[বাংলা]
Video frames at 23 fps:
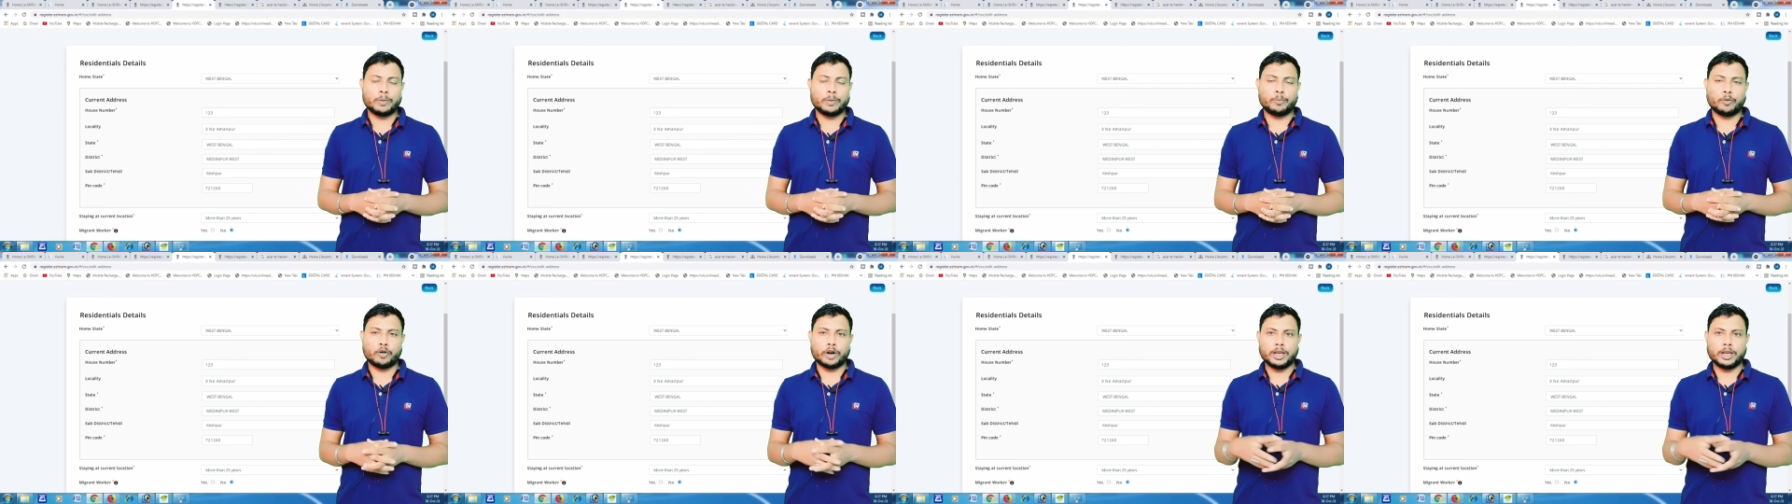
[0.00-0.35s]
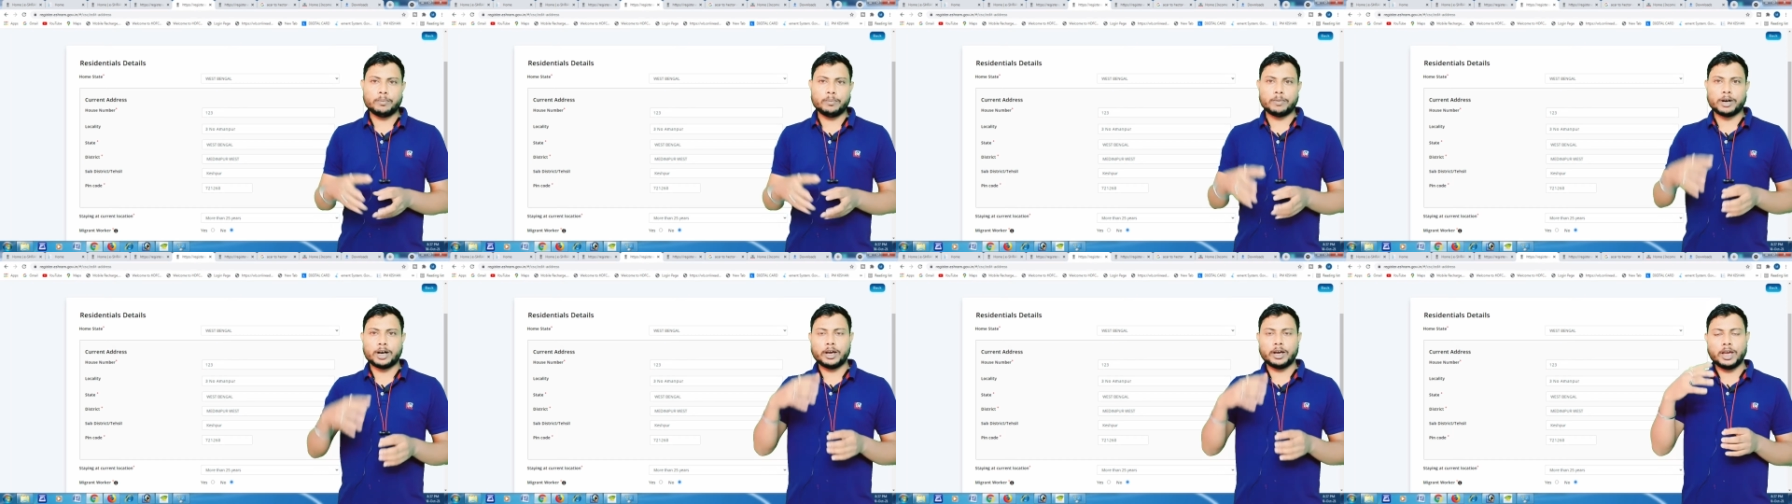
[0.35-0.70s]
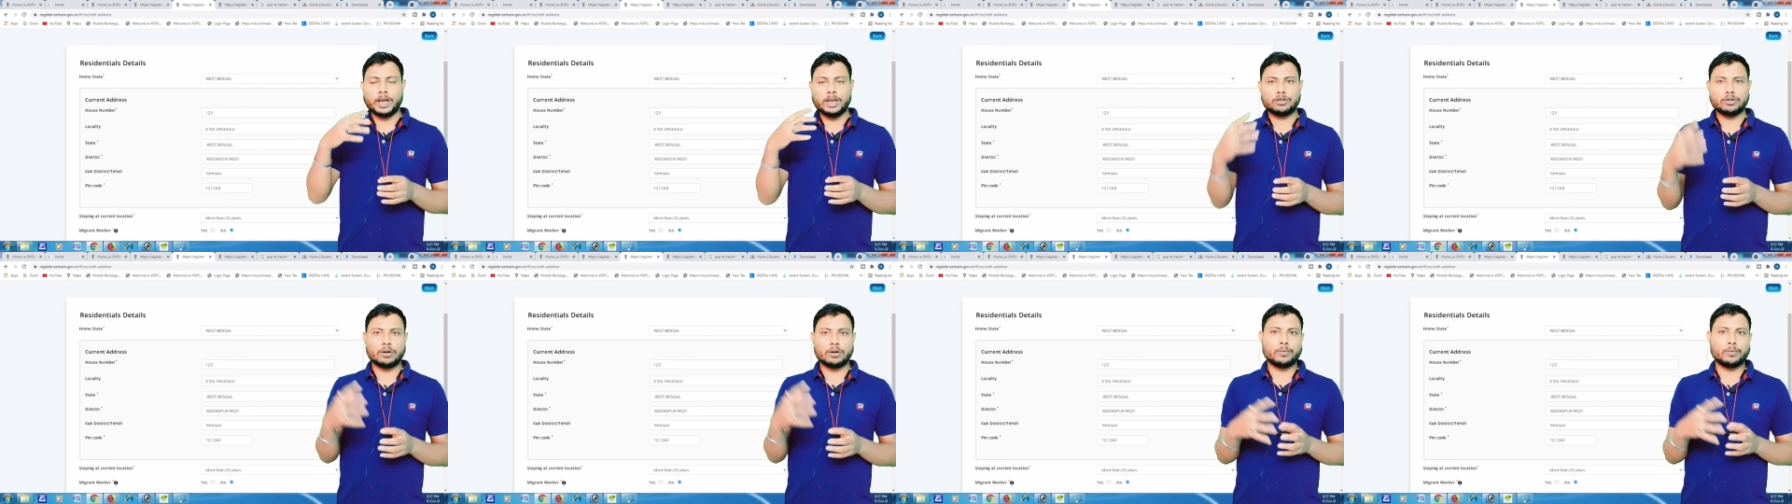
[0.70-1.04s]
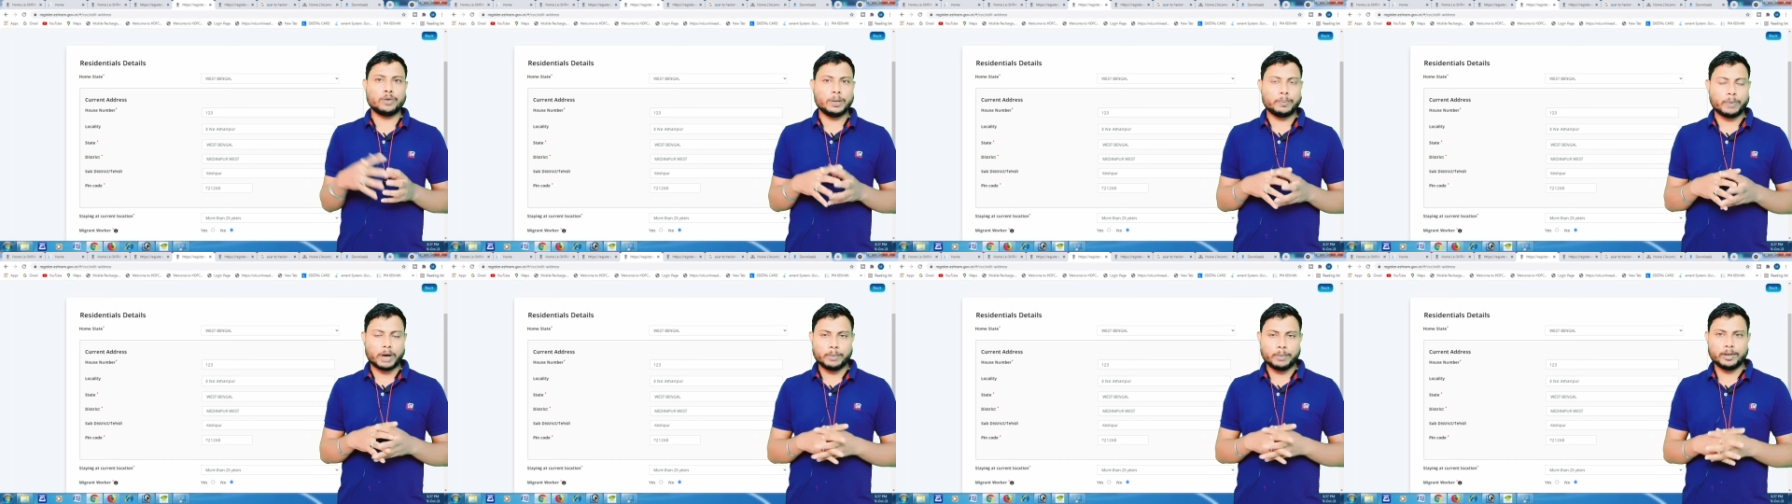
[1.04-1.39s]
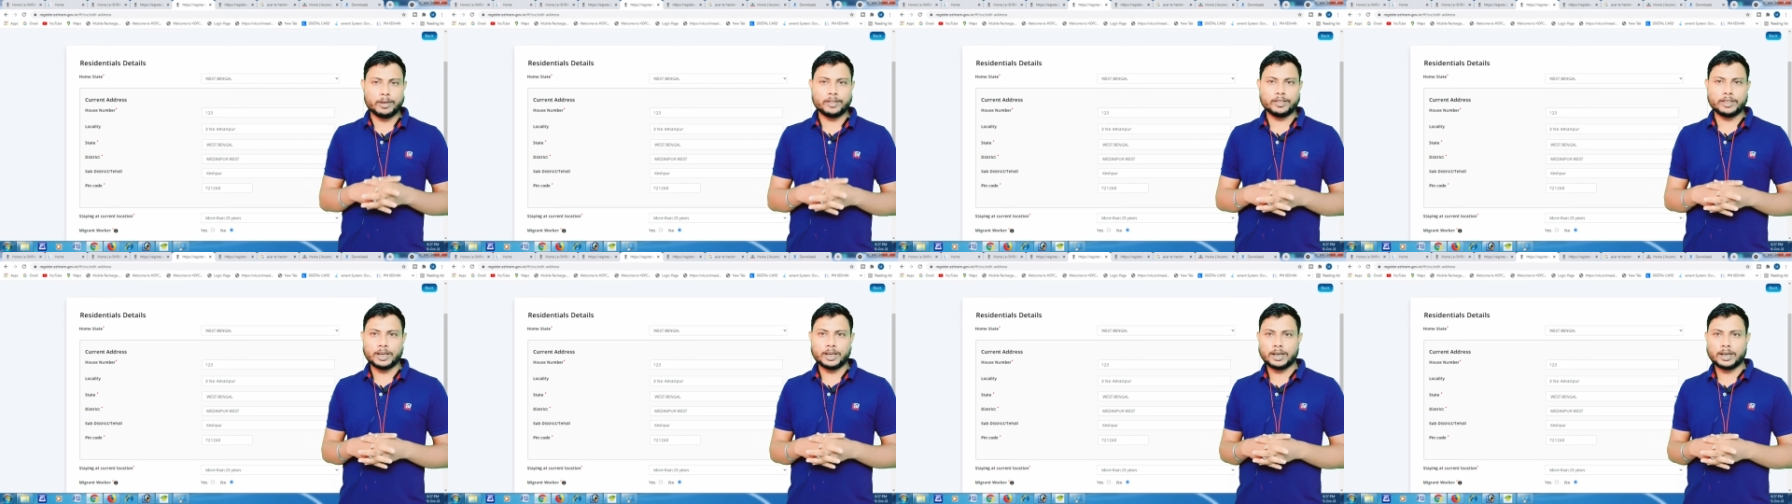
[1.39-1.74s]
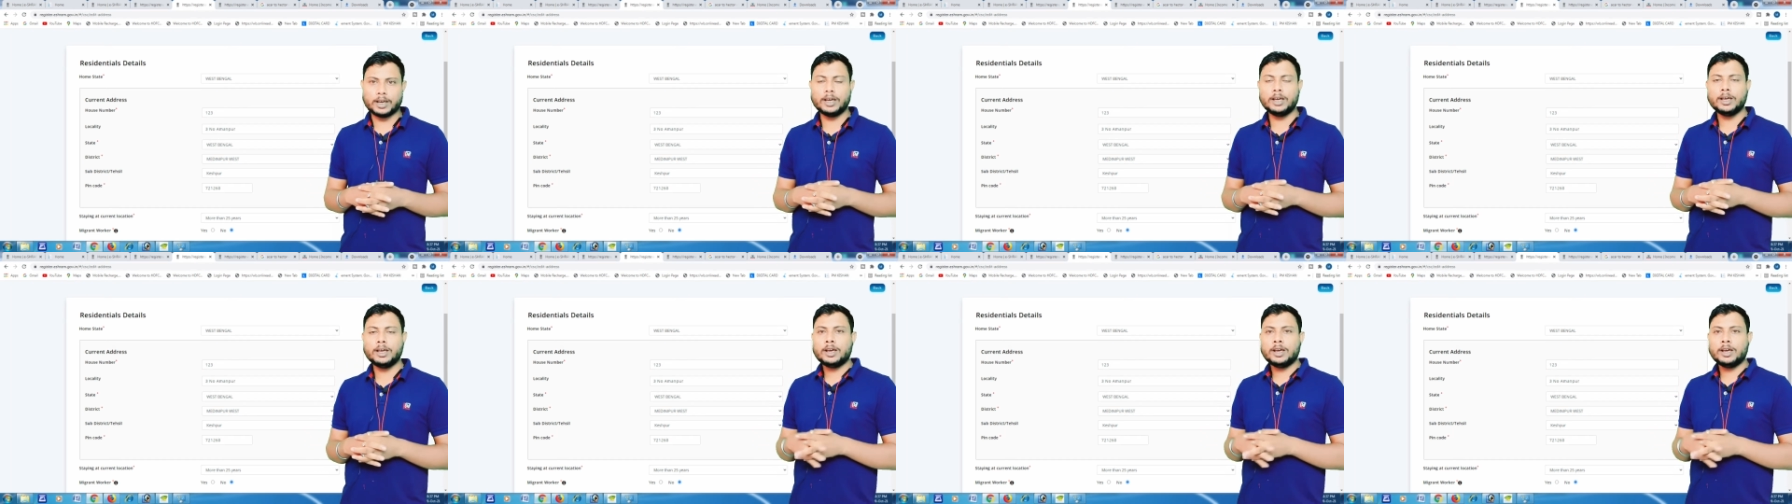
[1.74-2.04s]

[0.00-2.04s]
পড়ে বা এই সব ডিপার্টমেন্ট থেকে